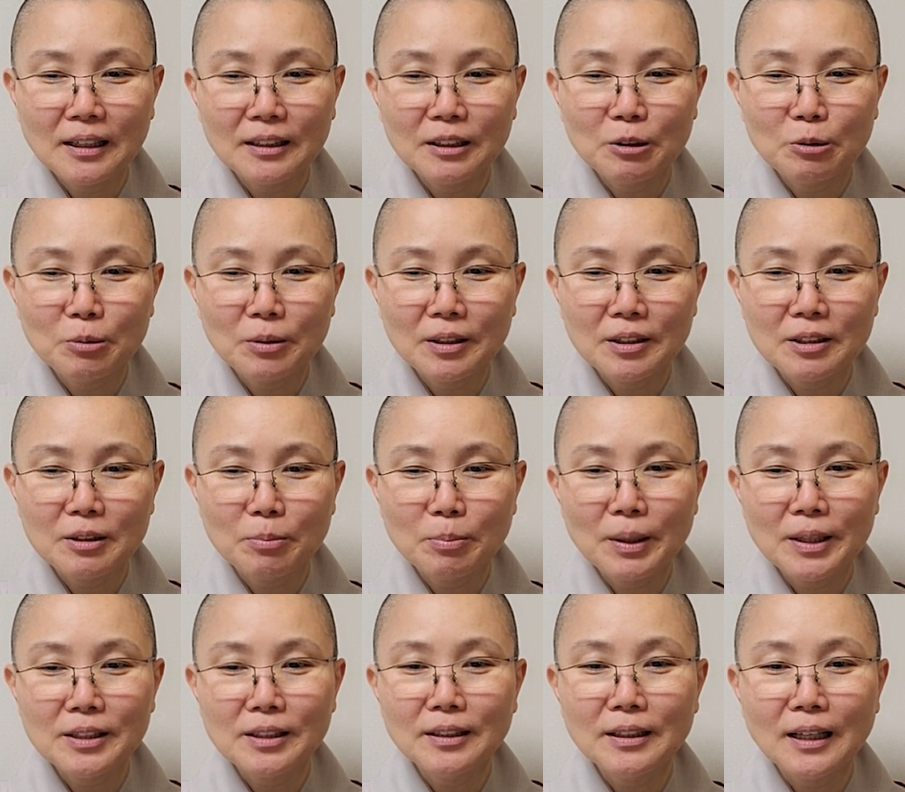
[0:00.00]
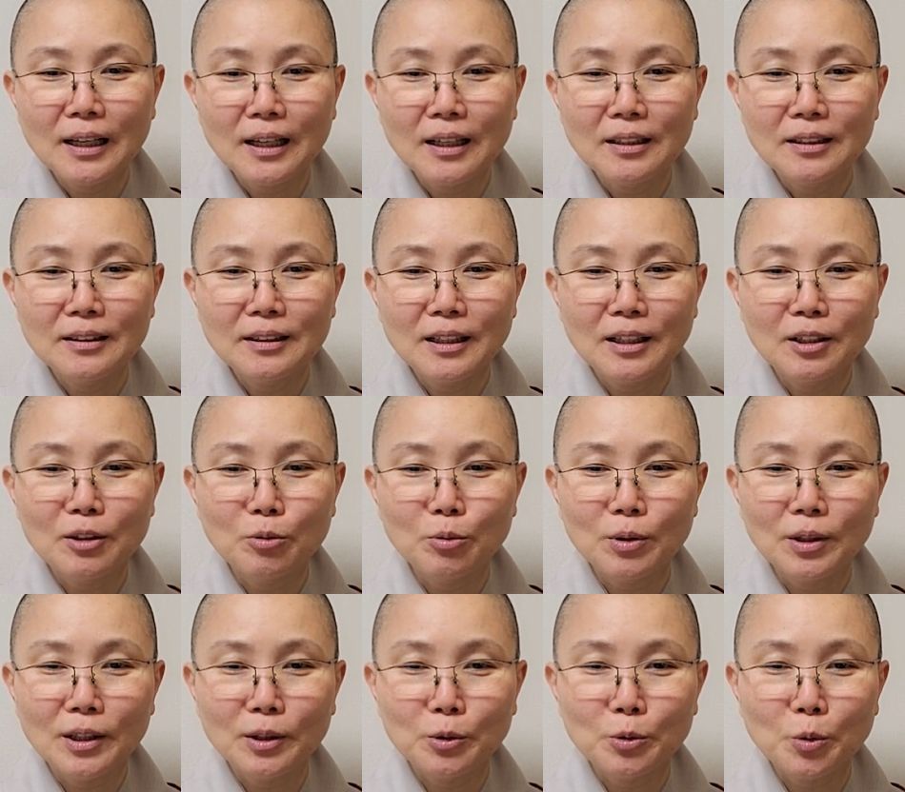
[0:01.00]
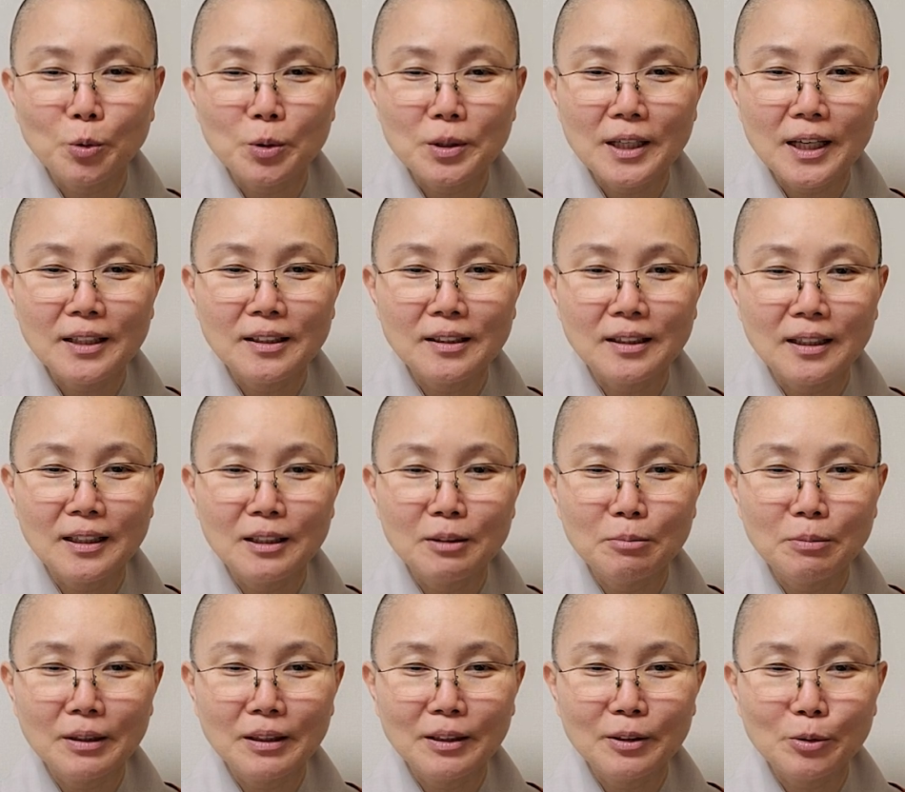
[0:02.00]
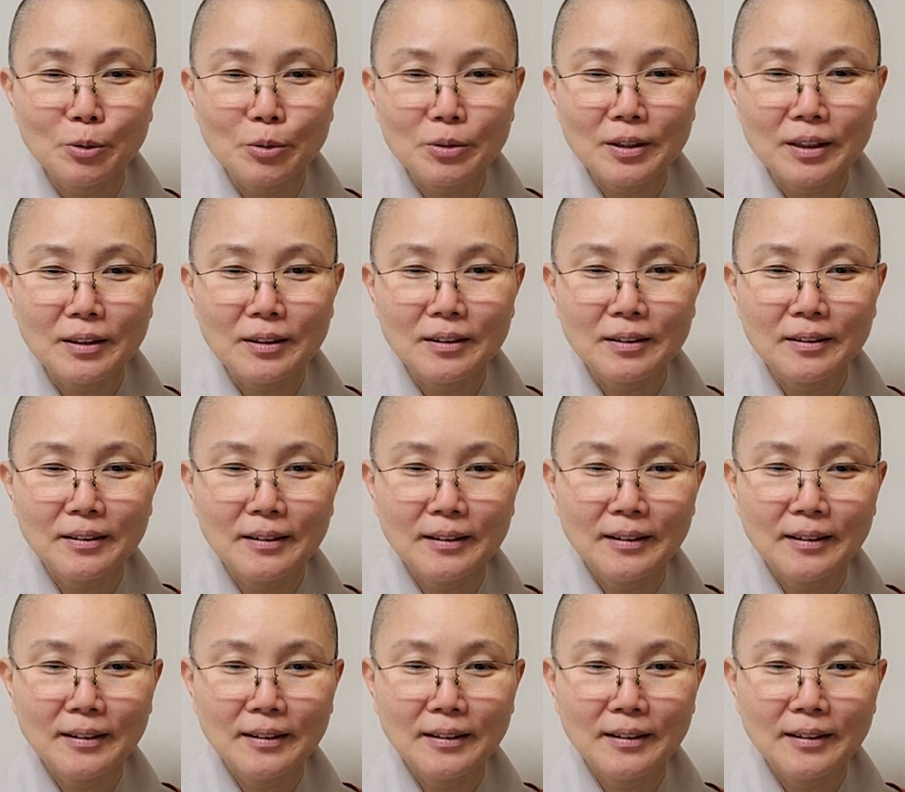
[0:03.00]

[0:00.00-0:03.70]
하기 위해서 빠져나가는 데는 우리가 도사들 아닙니까? 도사들.